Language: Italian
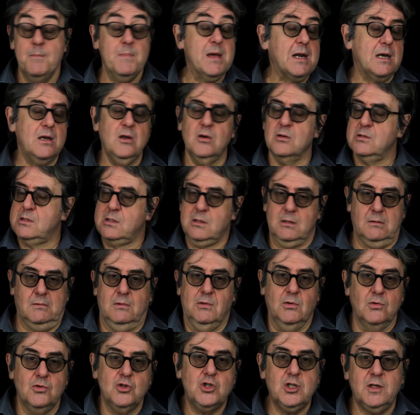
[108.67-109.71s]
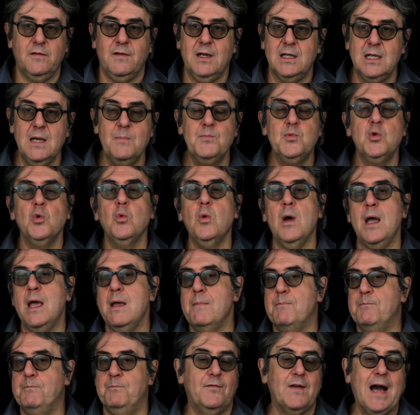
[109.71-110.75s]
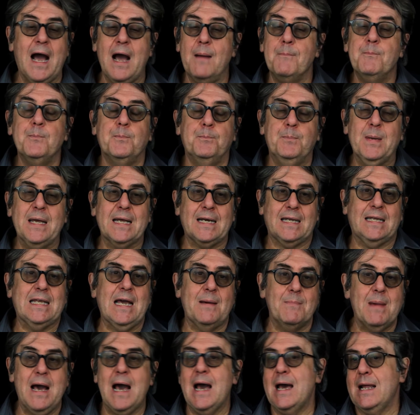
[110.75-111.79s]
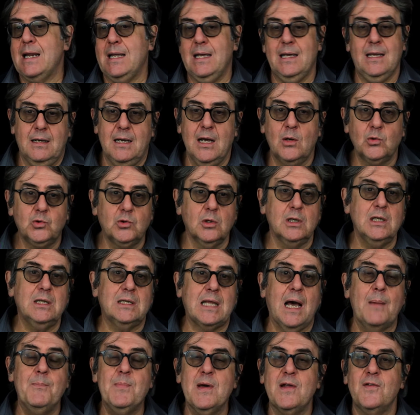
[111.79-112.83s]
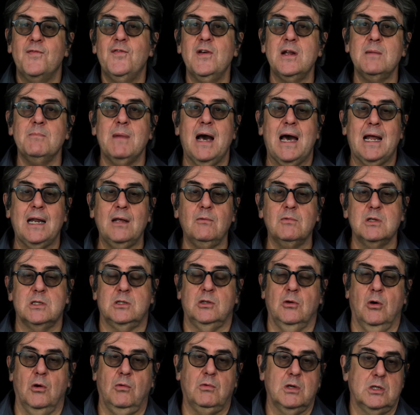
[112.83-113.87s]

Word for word: Berlioz non ci vede più e va per chiamare le autorità per fermare questo,